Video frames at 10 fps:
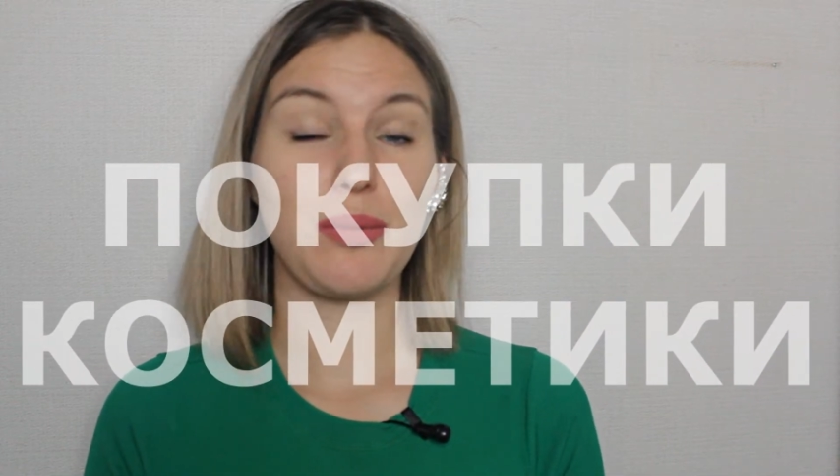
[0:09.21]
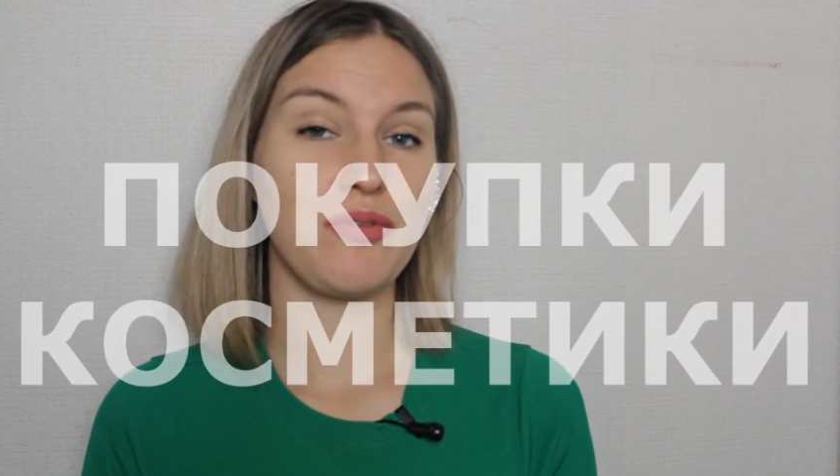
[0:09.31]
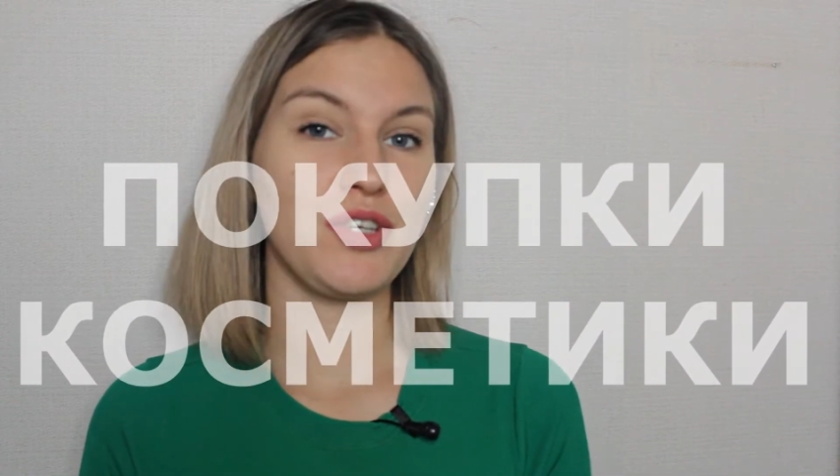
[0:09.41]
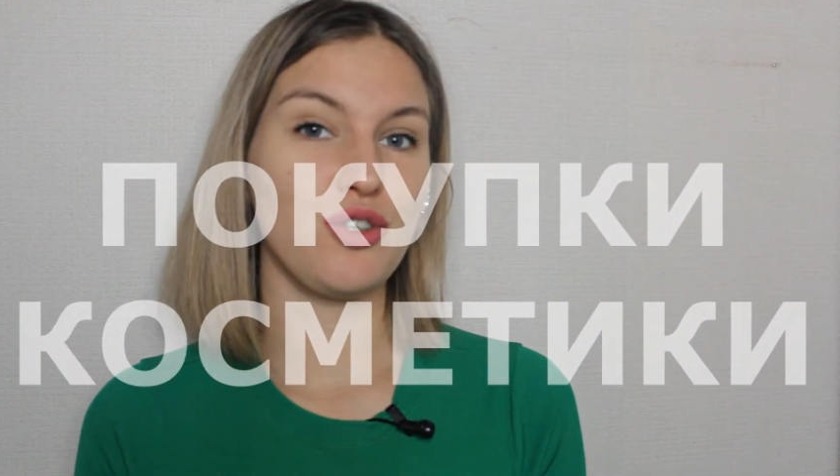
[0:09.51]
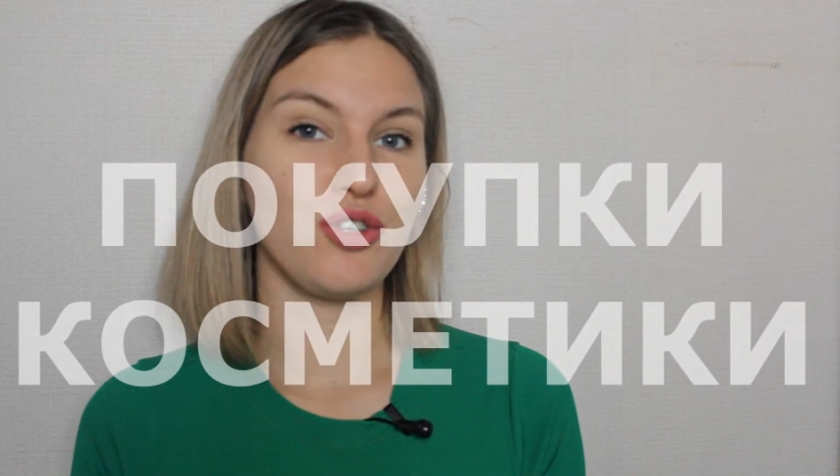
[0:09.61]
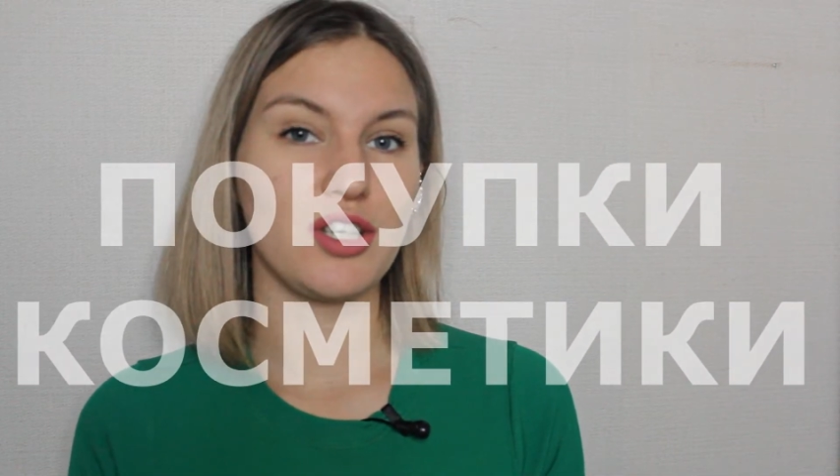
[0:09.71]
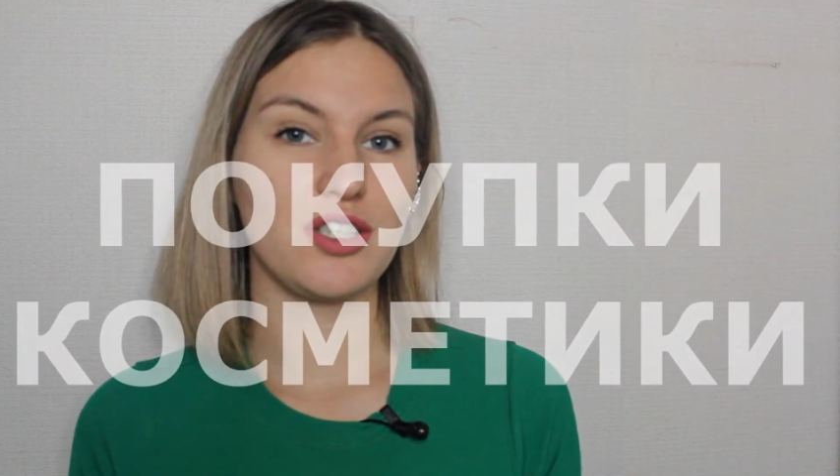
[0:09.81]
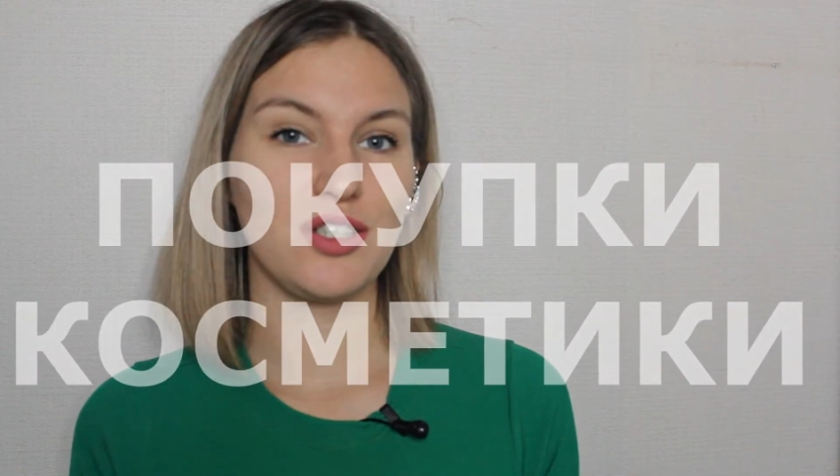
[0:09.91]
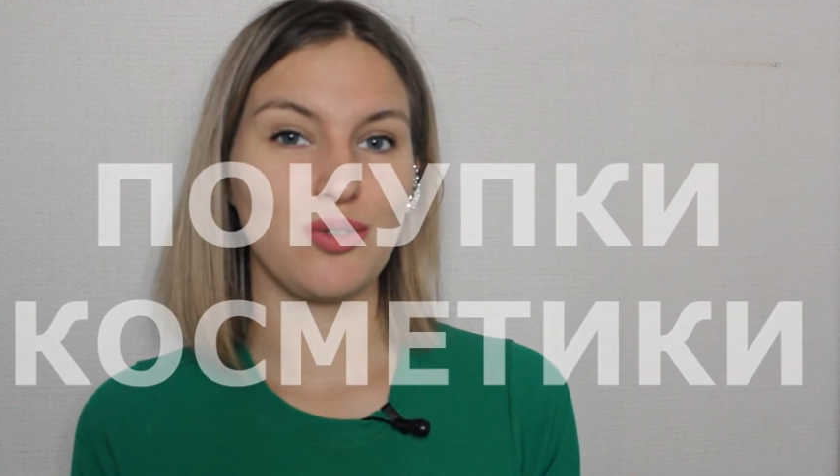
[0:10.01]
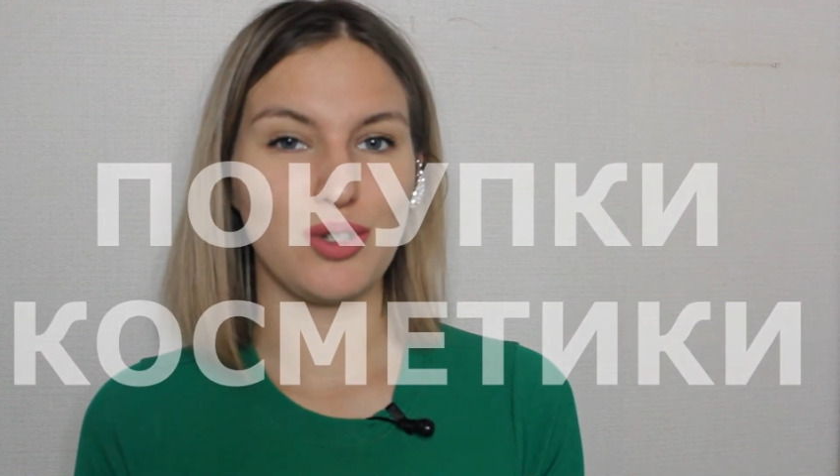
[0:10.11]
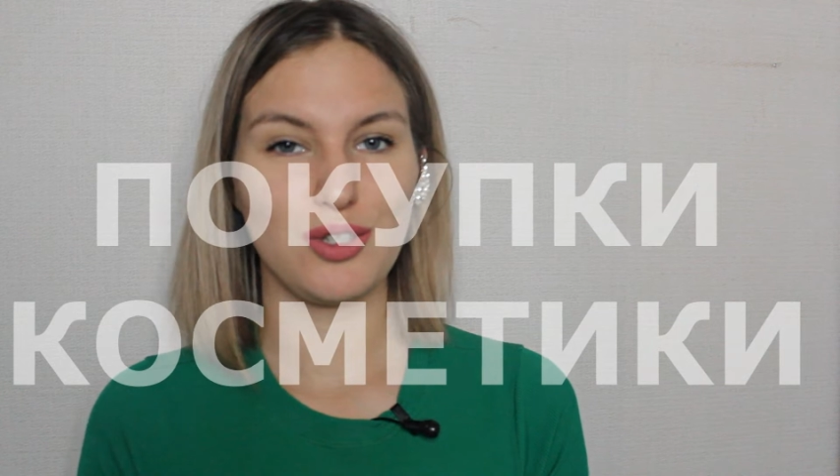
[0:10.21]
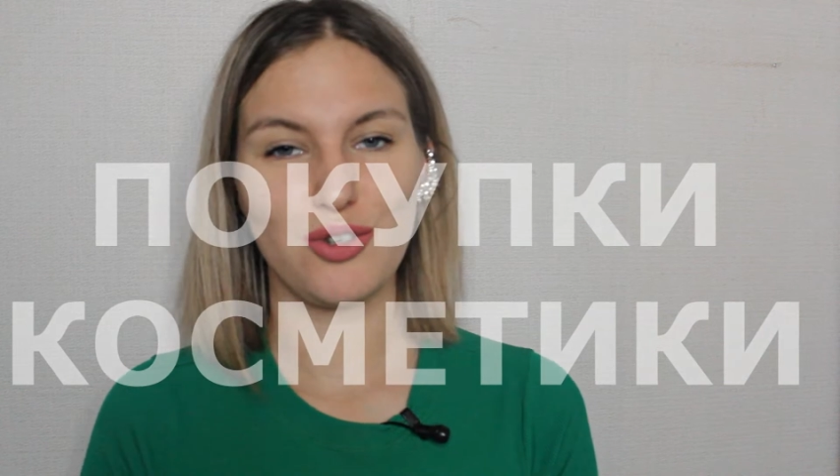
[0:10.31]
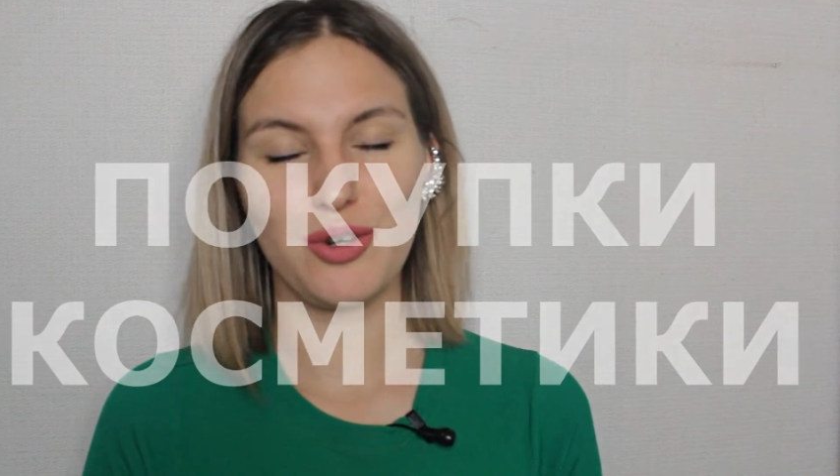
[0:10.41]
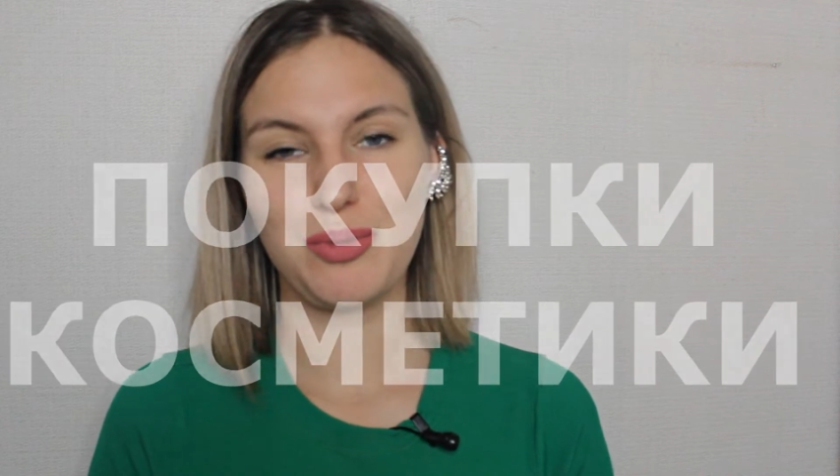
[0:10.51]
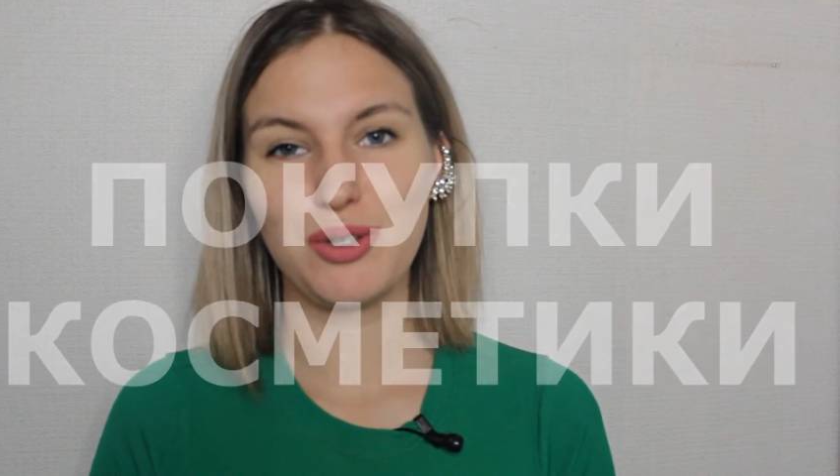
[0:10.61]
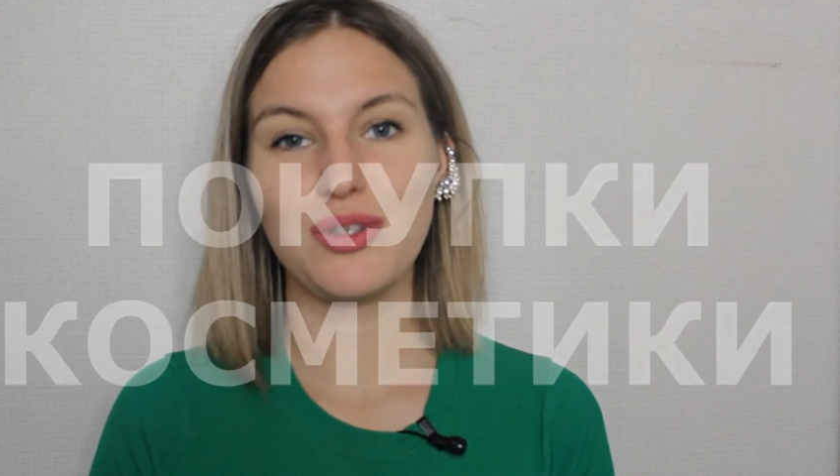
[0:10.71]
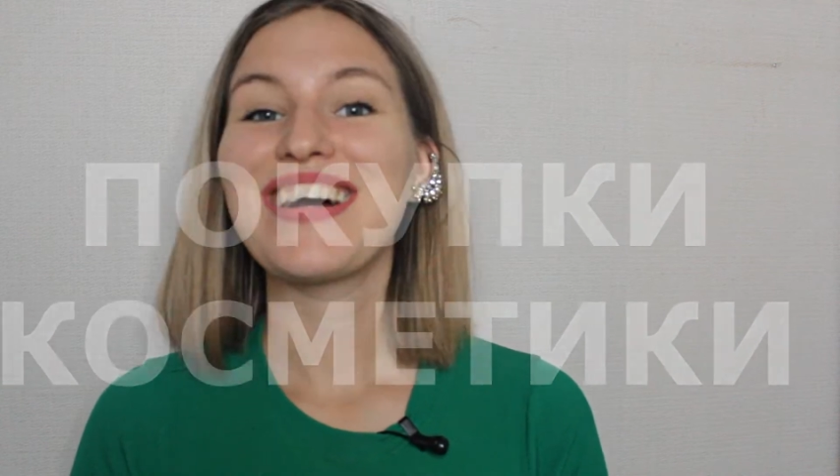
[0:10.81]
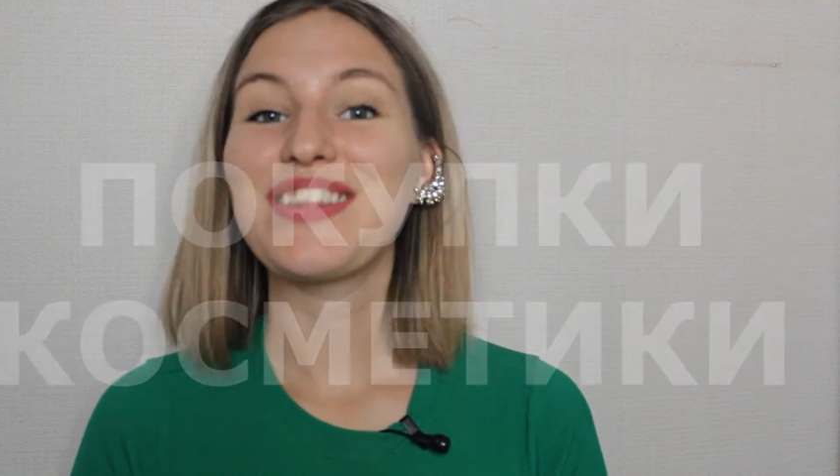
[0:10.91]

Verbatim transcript: дабы видео не растянуть на 40 минут.